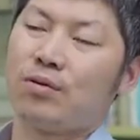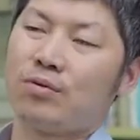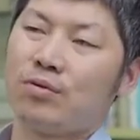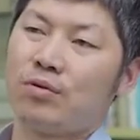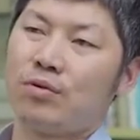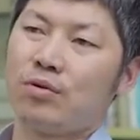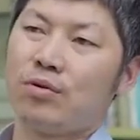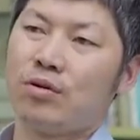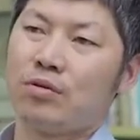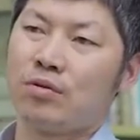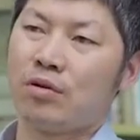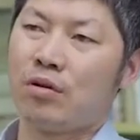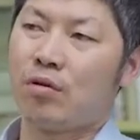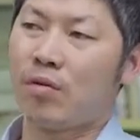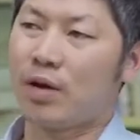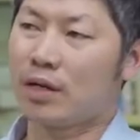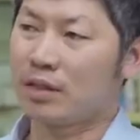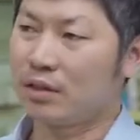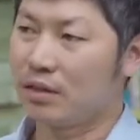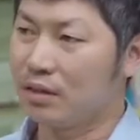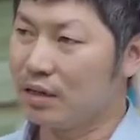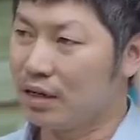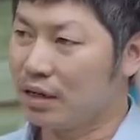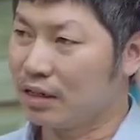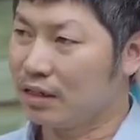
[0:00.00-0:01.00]
cổ xương đùi do
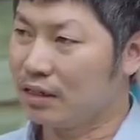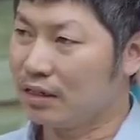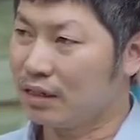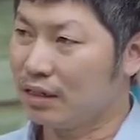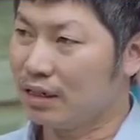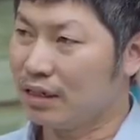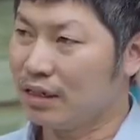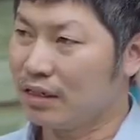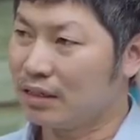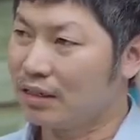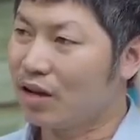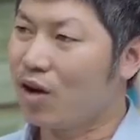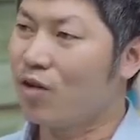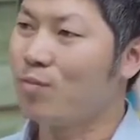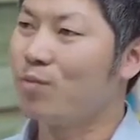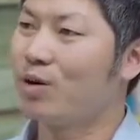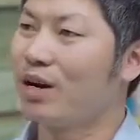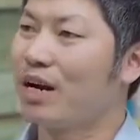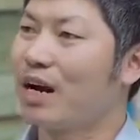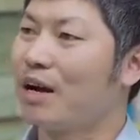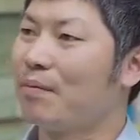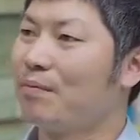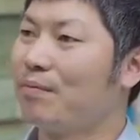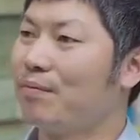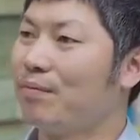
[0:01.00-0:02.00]
loãng xương thì sau
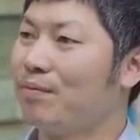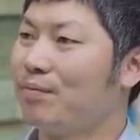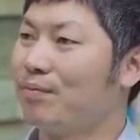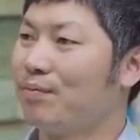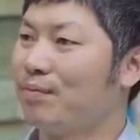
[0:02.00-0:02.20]
một năm